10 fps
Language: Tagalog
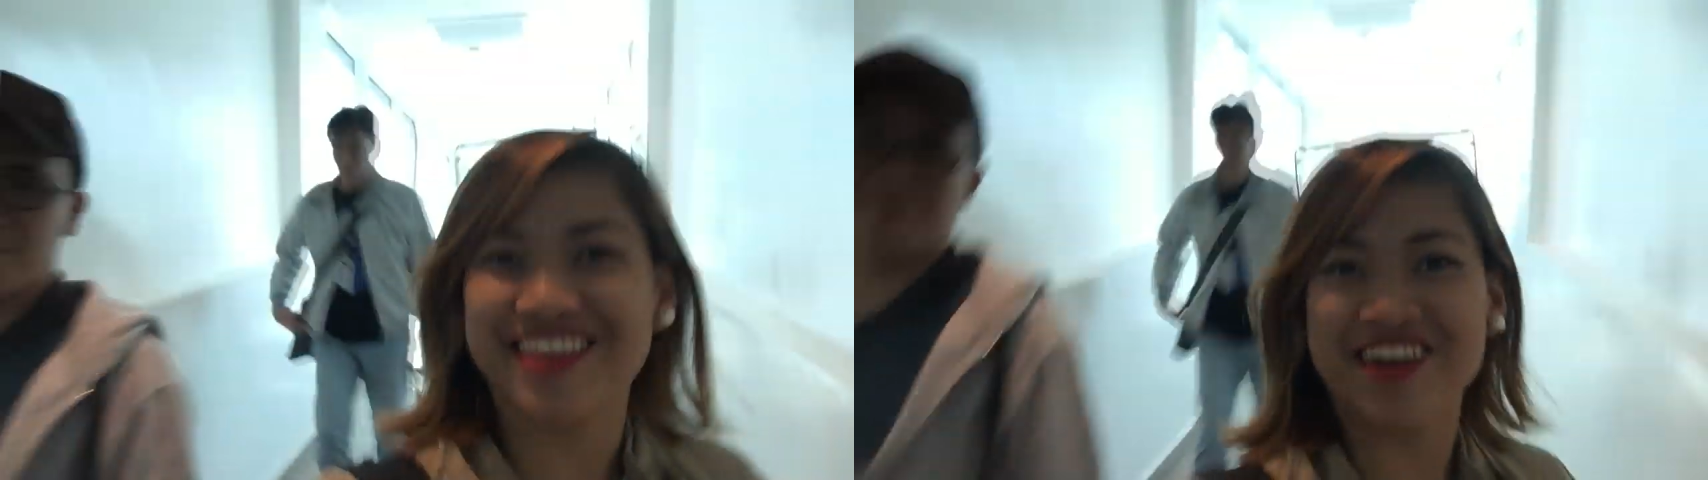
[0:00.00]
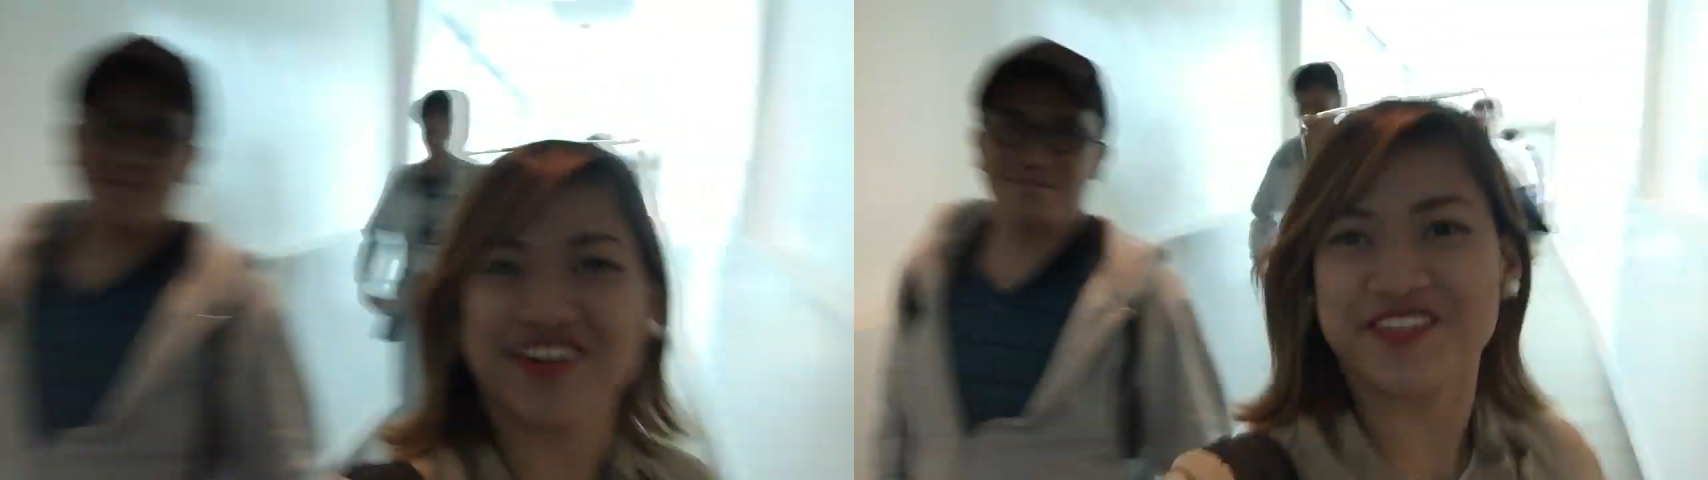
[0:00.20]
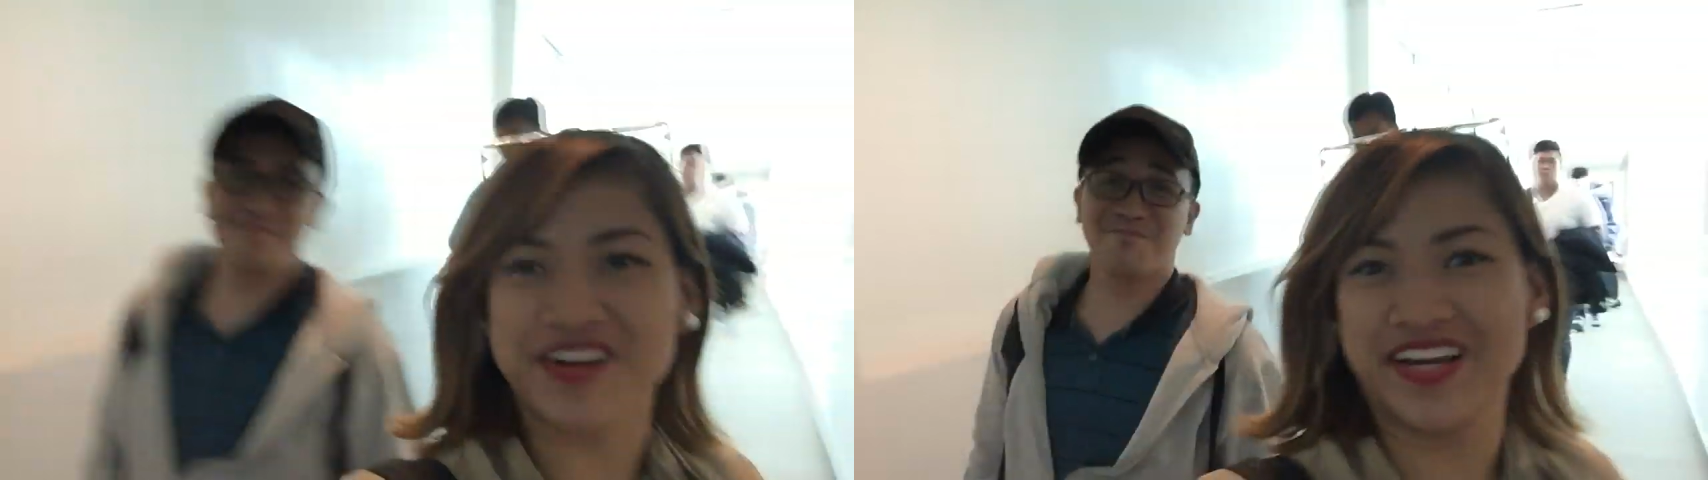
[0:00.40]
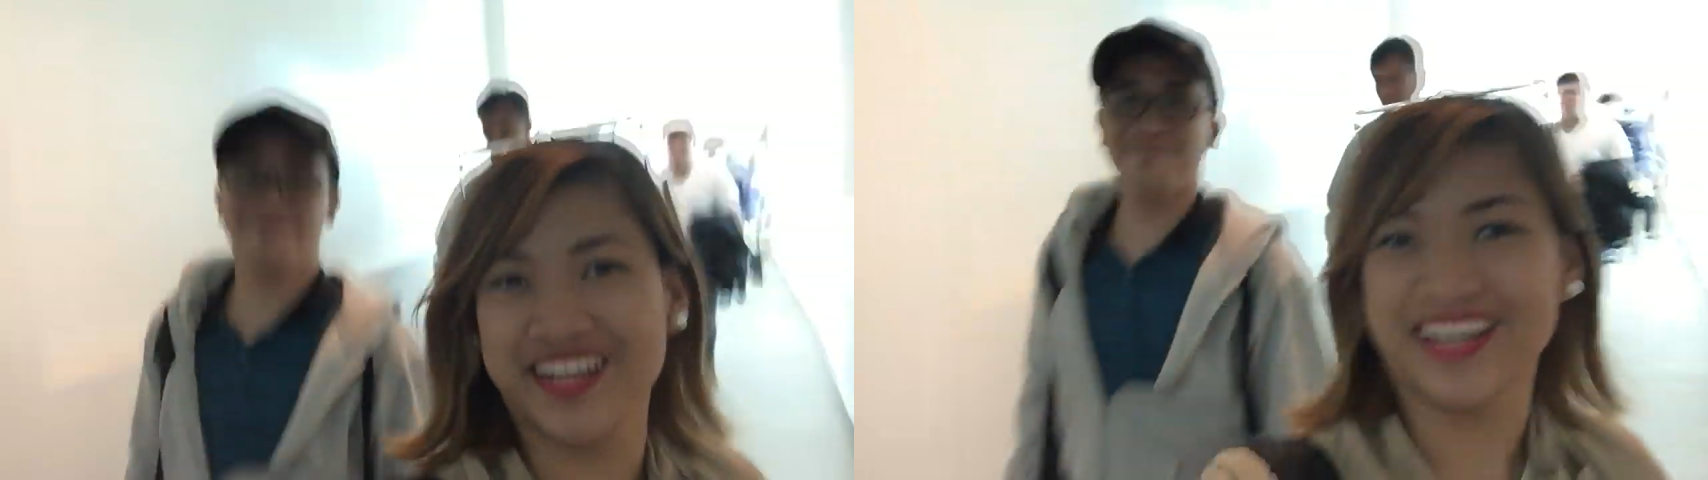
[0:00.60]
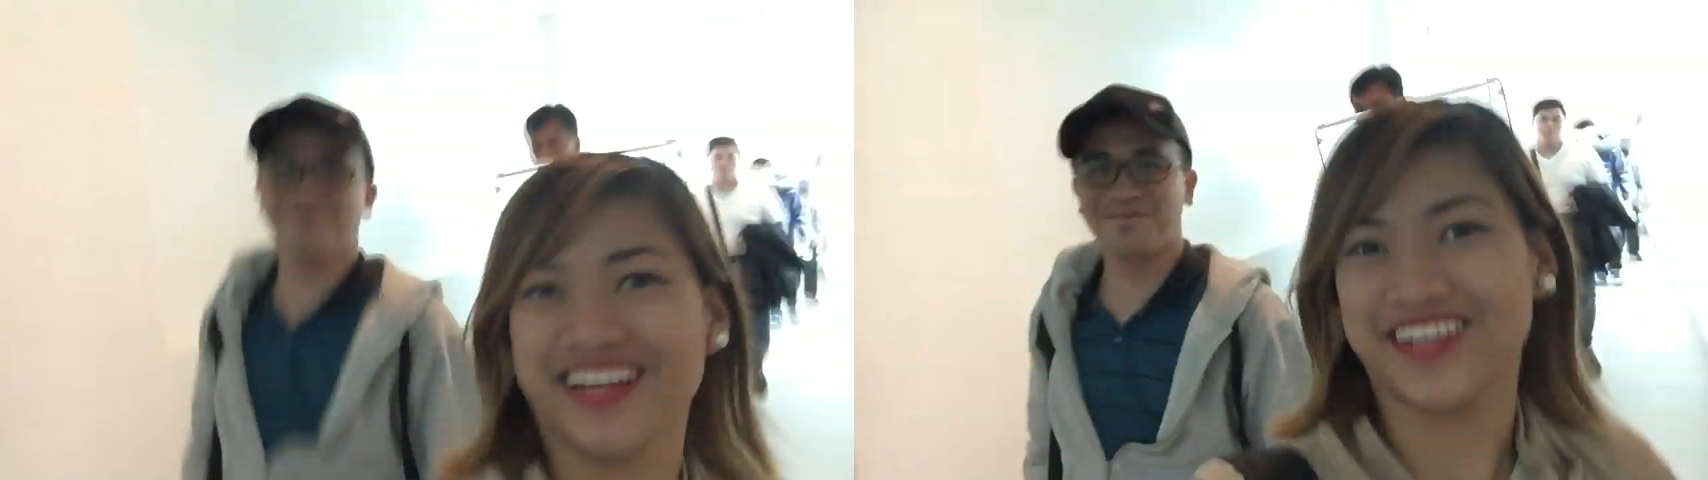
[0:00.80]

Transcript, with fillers: now we're